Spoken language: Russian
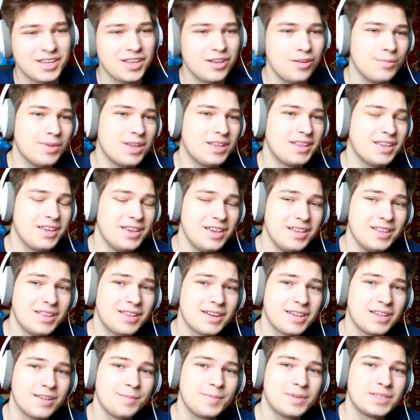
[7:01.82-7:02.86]
скинул мне это
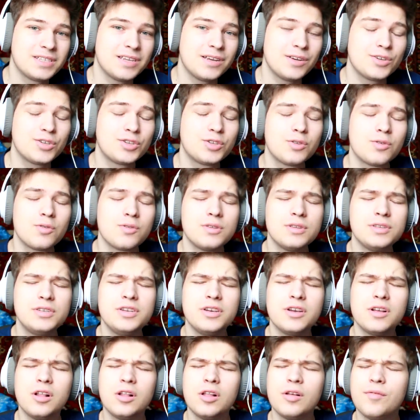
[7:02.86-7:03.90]
интро, написал, что он
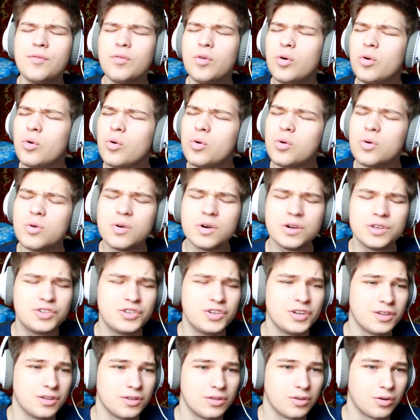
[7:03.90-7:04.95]
делал его
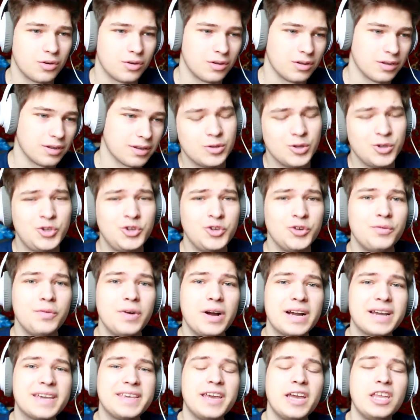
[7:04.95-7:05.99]
очень долго. Но,
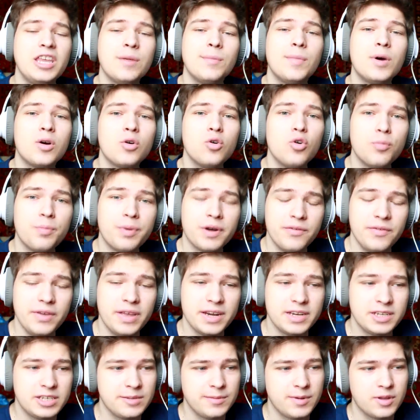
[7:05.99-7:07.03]
чувак, я не могу
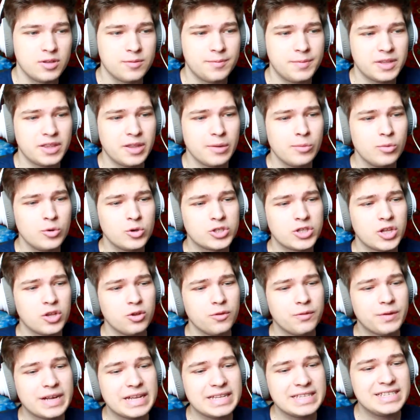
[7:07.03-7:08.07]
поверить тебе, ну потому что,
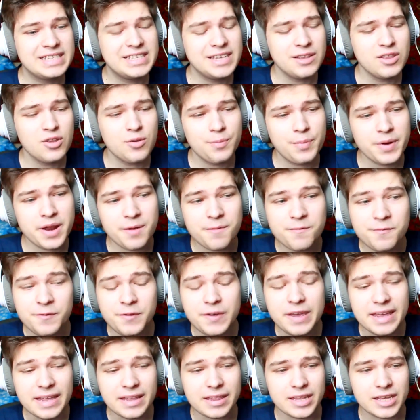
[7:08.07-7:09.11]
ну в конце, ну прям
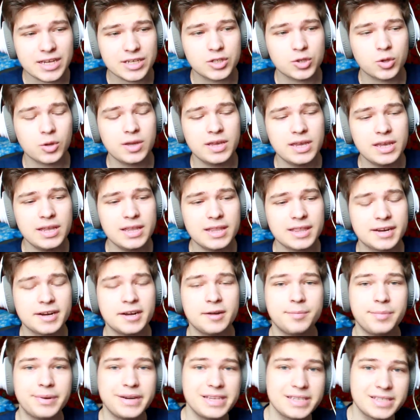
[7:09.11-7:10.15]
видно, что
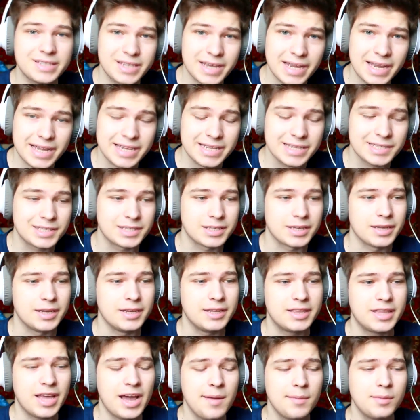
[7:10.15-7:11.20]
интро обрезается,
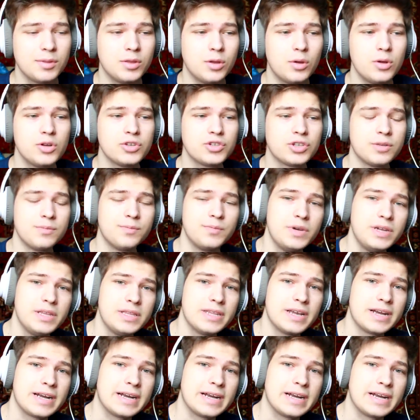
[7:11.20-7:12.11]
и там должен быть